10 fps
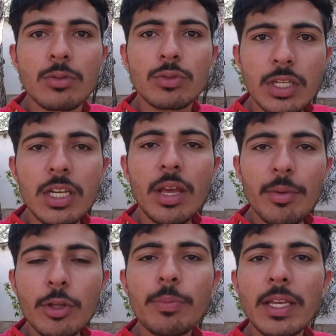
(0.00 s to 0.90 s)
उसके लिए
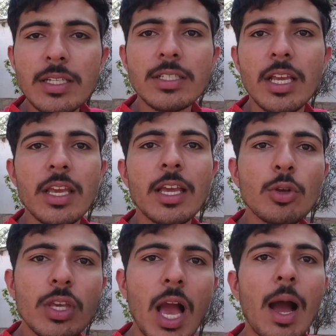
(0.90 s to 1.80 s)
भी तो पैसा चाहिए
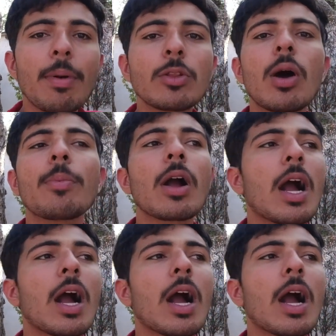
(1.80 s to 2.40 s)
तो यहाँ पर तो आपका